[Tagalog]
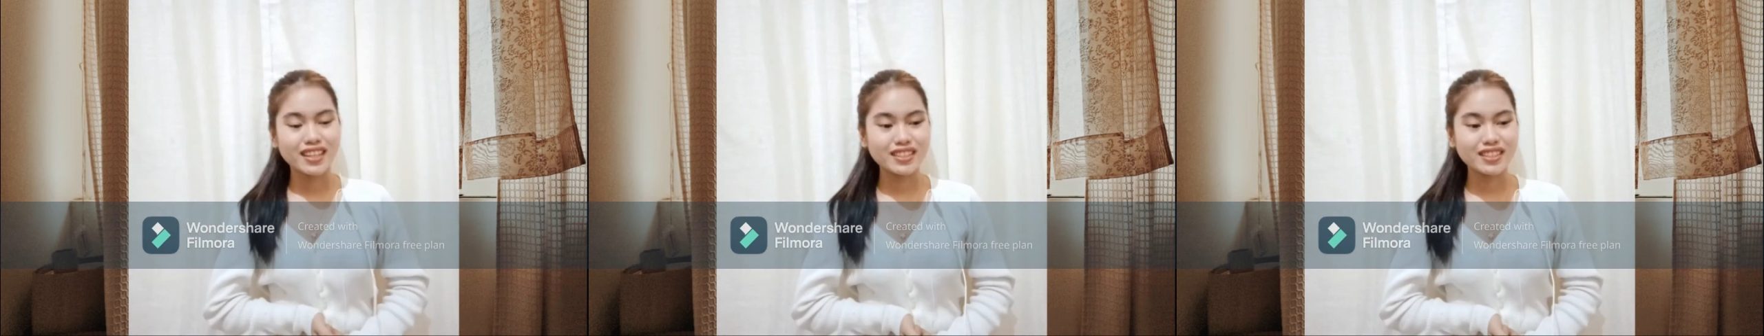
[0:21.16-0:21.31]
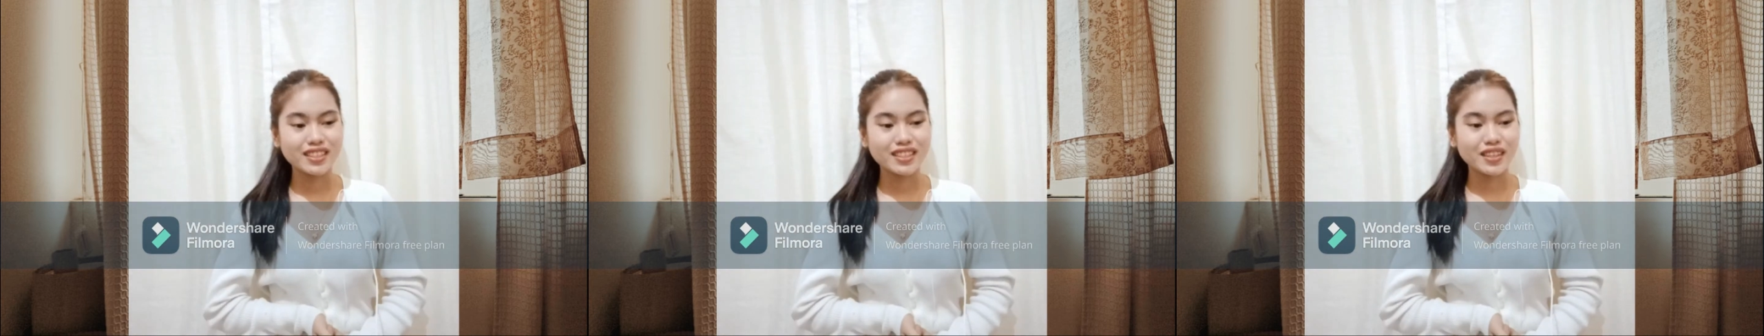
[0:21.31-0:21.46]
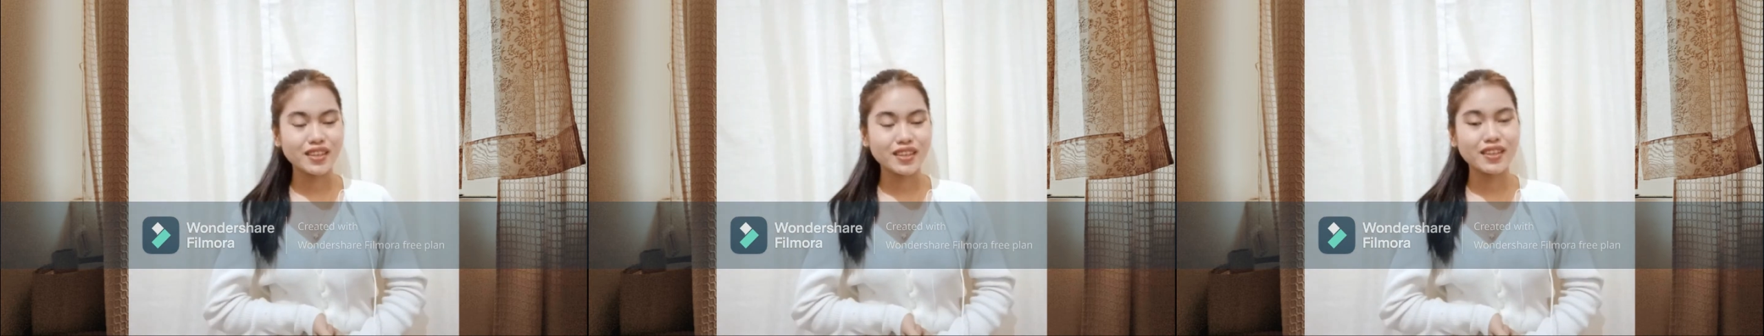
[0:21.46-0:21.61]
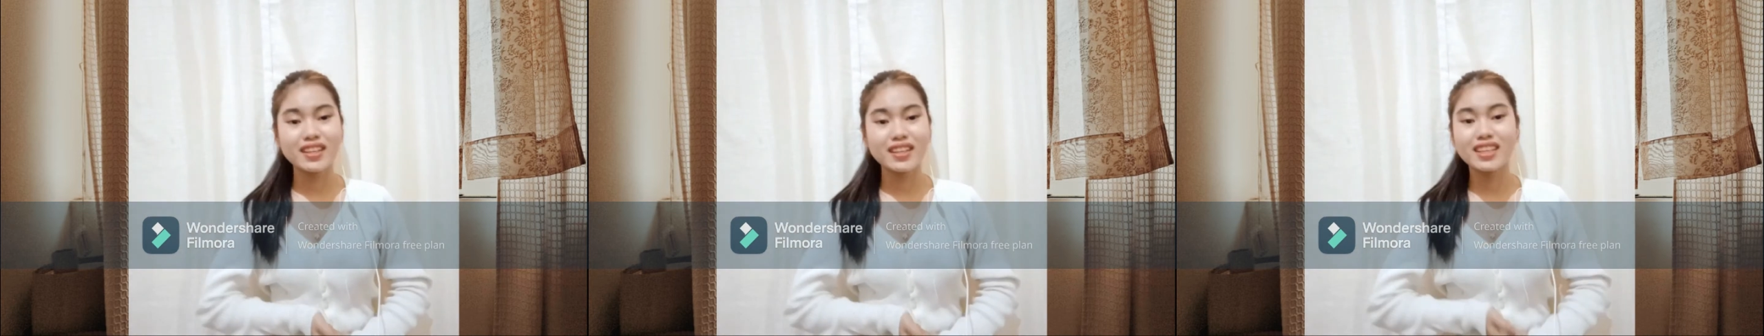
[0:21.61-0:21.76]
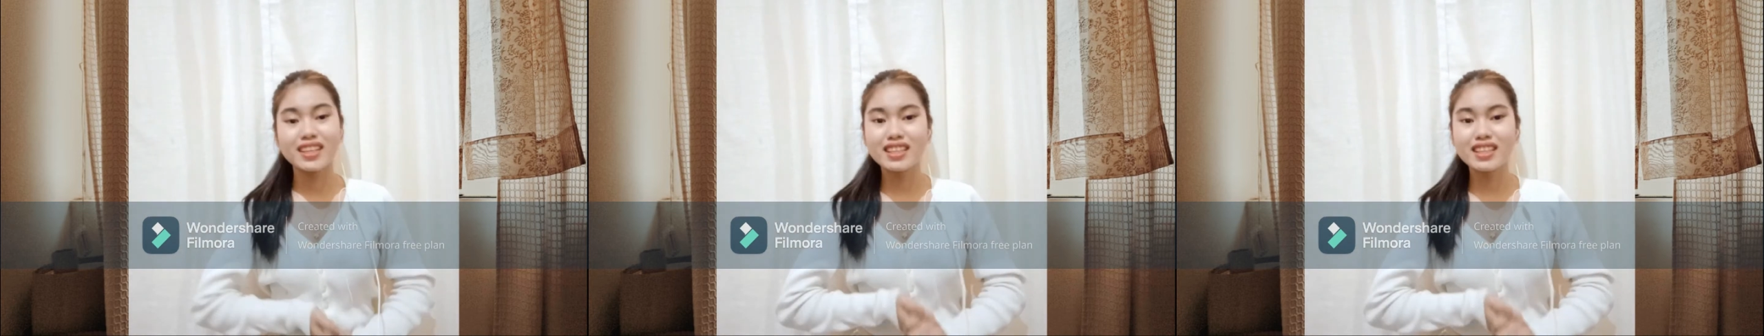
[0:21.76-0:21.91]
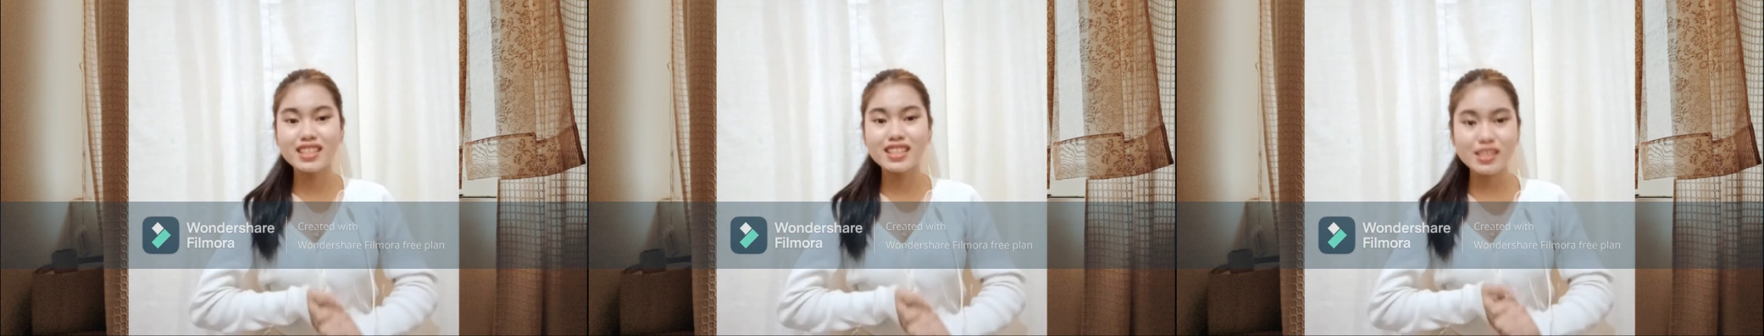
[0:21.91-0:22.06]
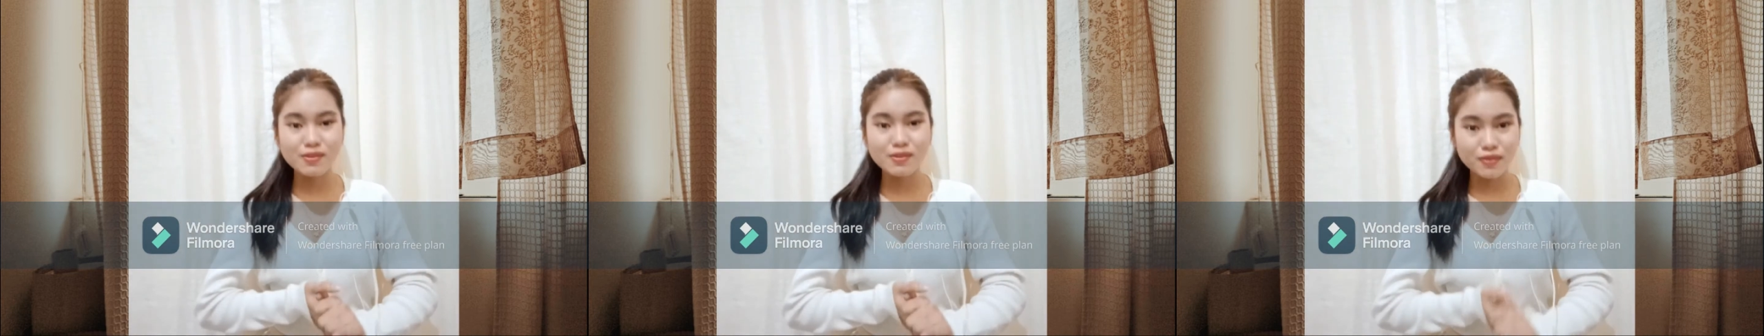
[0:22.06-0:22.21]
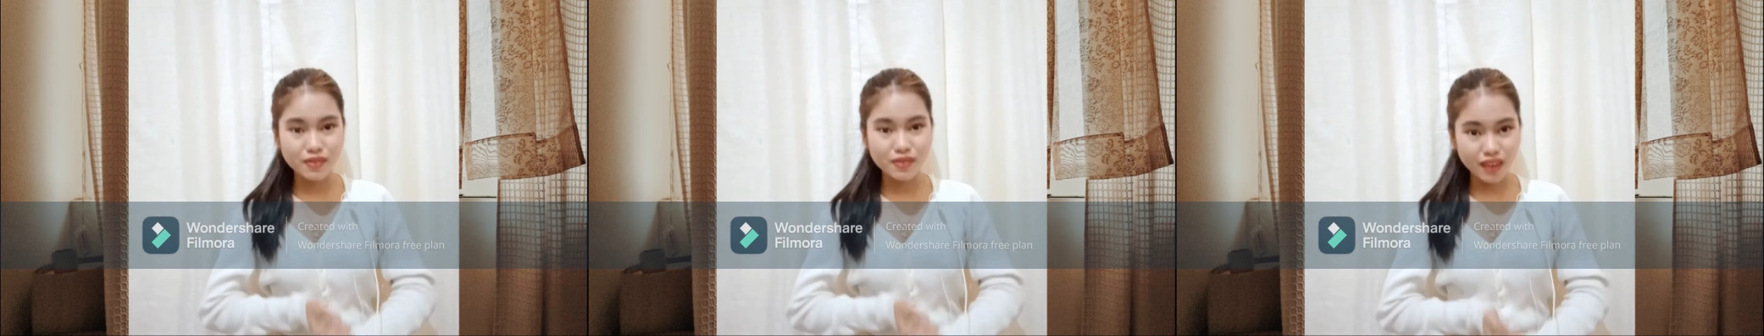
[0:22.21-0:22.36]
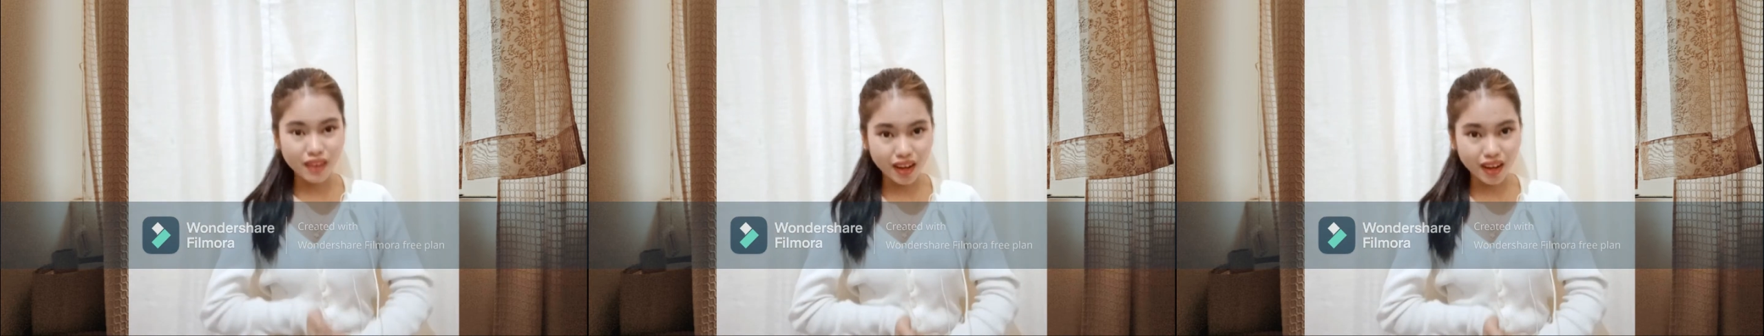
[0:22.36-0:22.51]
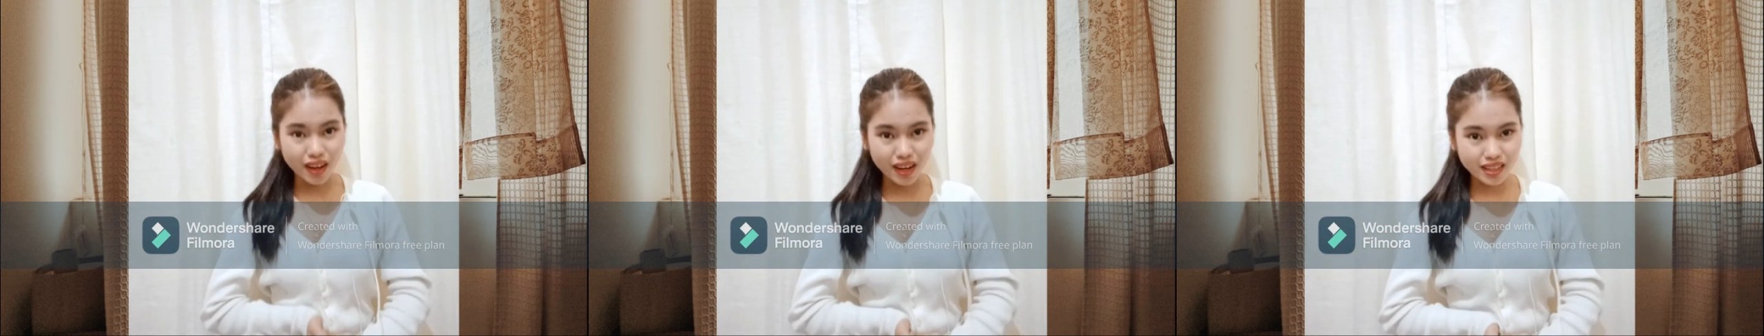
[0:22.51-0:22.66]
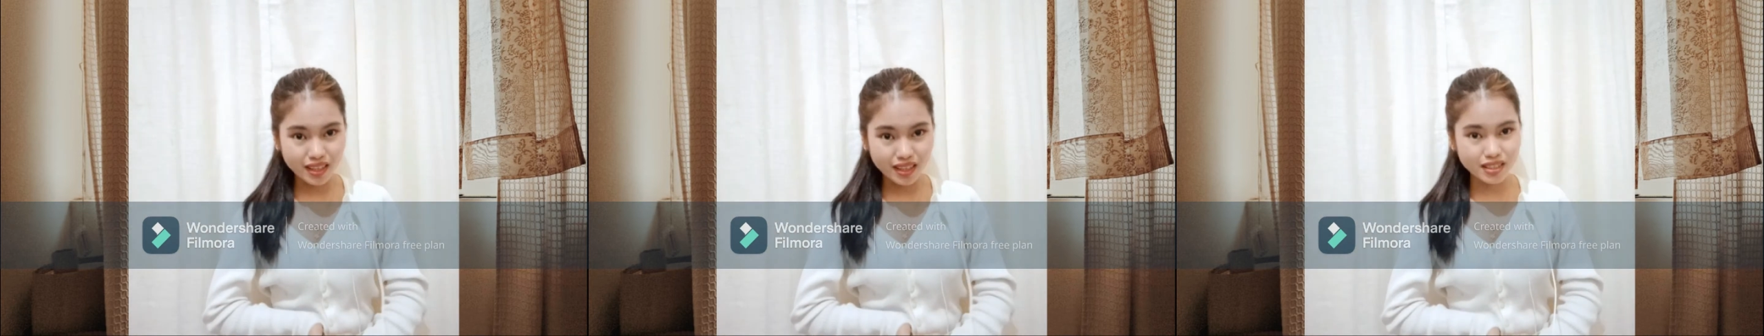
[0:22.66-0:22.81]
So in this vlog,